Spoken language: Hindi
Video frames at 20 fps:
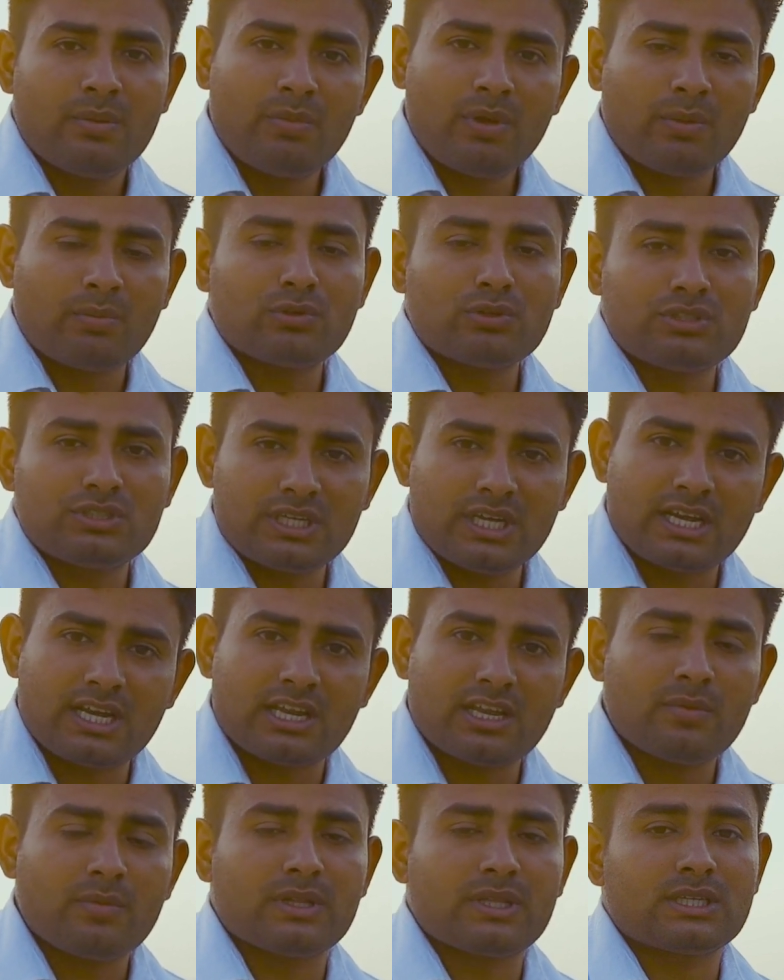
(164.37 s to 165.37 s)
मैं आपको चेक
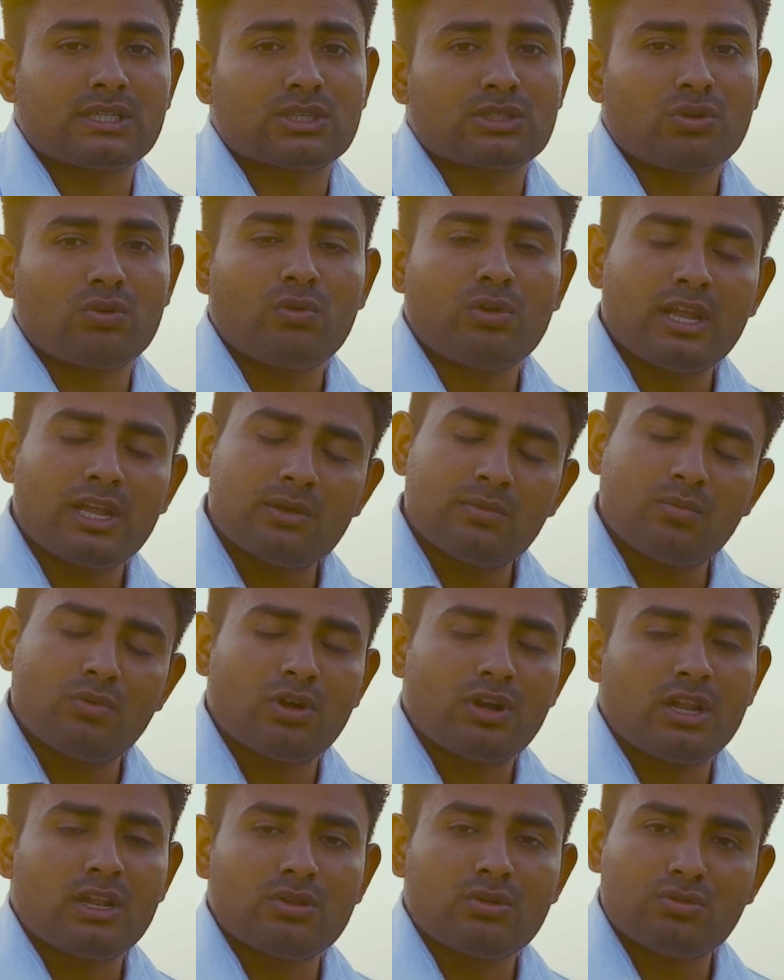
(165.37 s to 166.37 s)
करके बता सकता हूँ लेकिन
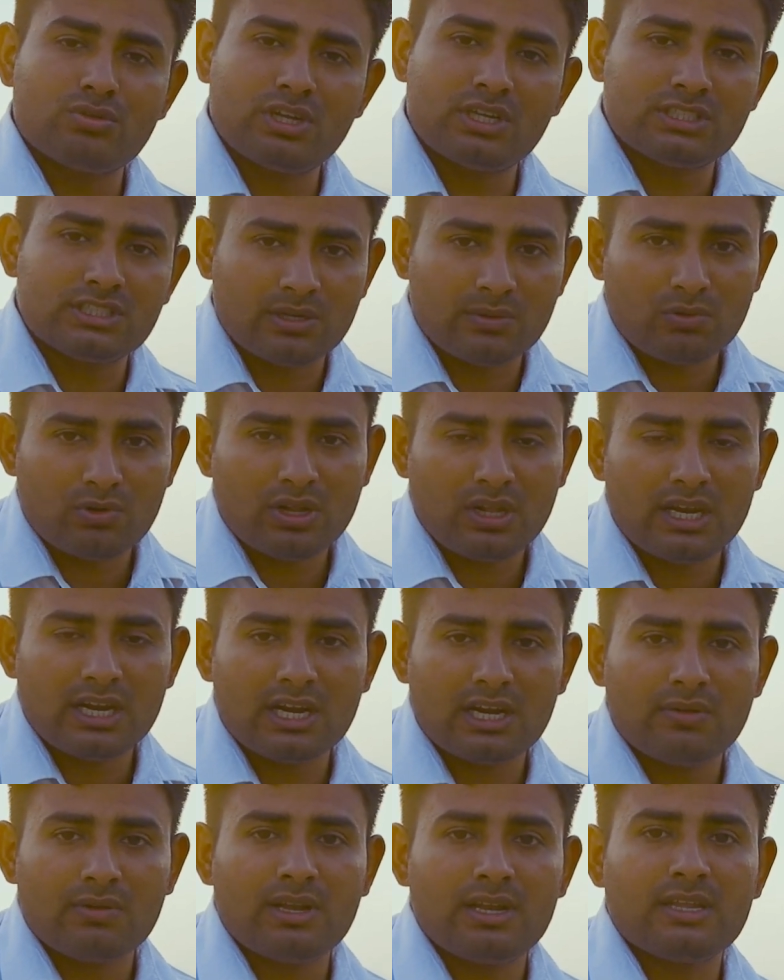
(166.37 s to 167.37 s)
मॉडल दो मॉडल
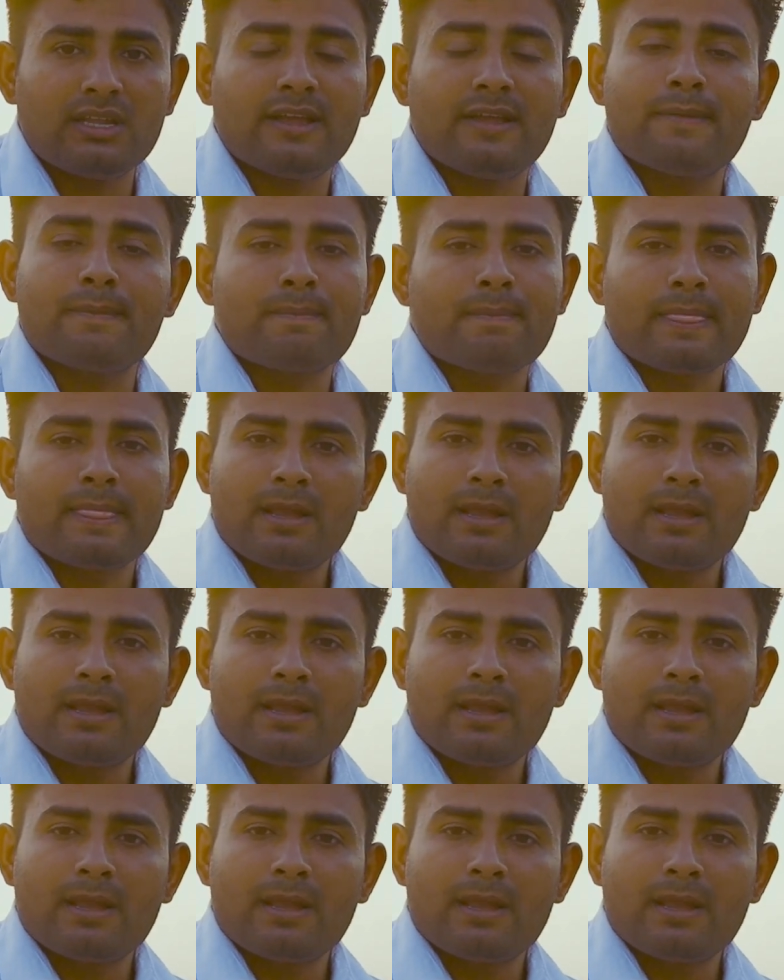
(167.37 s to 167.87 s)
रहने वाली है